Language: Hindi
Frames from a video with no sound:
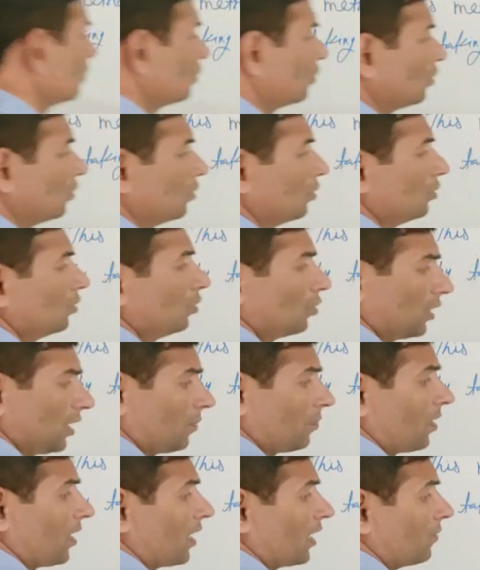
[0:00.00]
तो दो
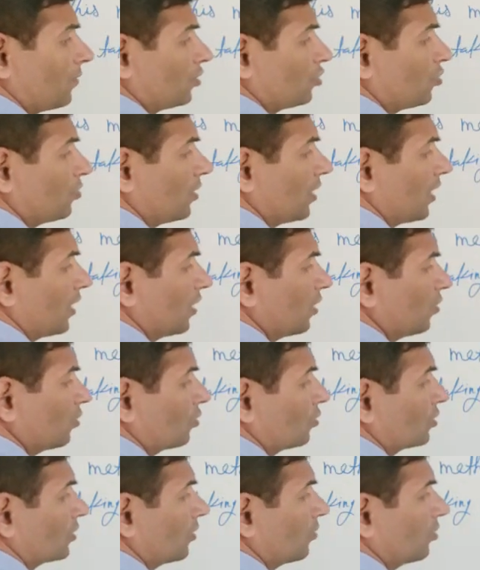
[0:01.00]
के पहाड़े में जो भी आएगा
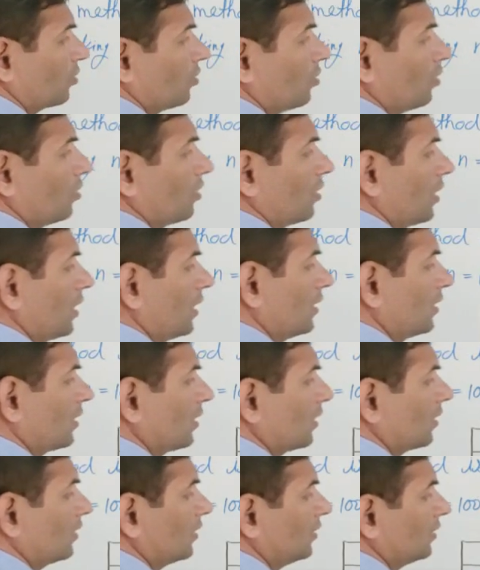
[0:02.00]
उनको सबको कट
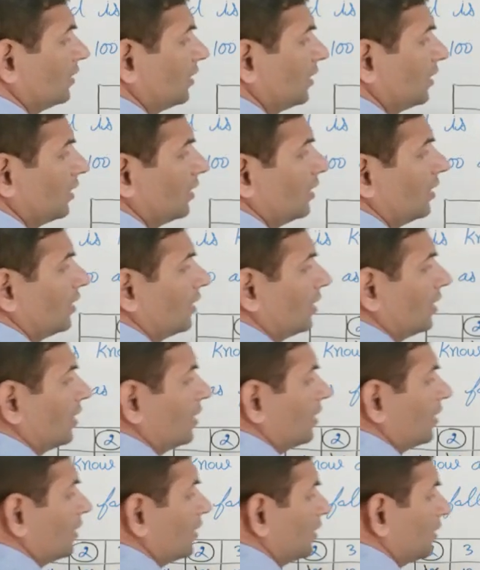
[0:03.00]
कर दीजिए
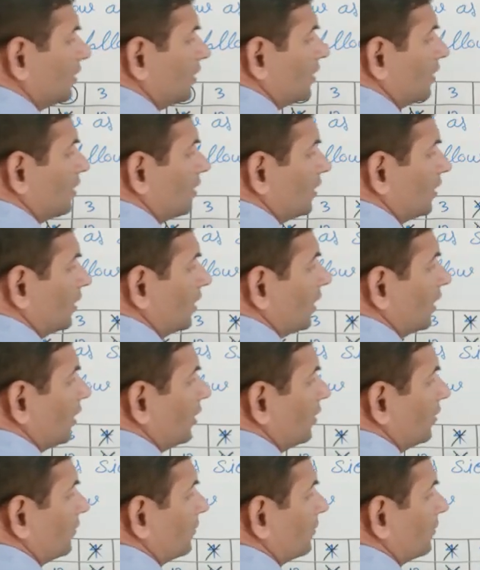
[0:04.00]
ठीक है